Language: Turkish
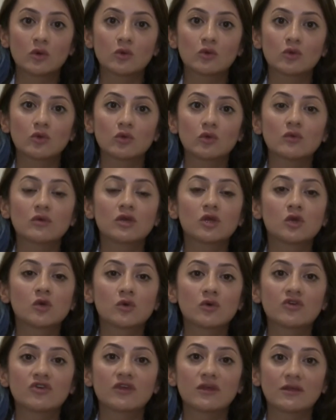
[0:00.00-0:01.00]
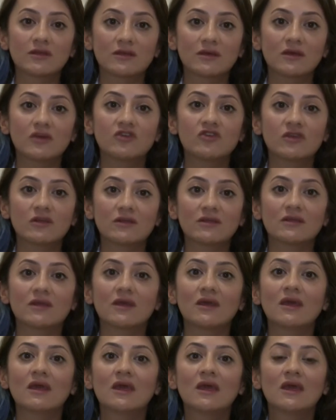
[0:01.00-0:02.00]
olduğunu ve çok ciddi
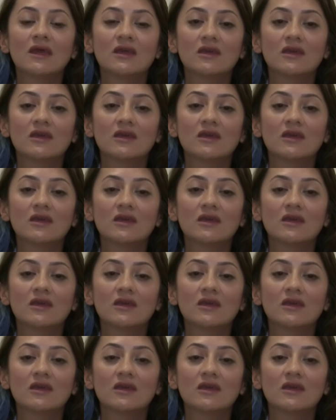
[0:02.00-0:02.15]
ciddi